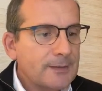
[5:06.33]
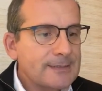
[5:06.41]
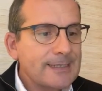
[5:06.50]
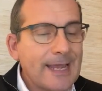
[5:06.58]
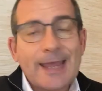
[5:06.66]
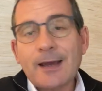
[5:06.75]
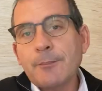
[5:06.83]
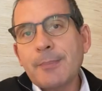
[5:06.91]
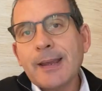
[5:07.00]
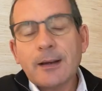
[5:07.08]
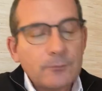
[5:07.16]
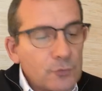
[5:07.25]
dit,
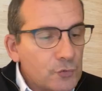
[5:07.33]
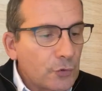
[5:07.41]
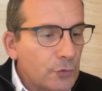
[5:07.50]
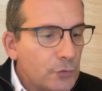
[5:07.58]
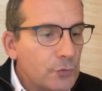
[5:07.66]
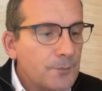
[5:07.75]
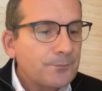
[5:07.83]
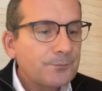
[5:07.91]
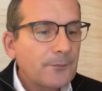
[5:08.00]
Herbert mourut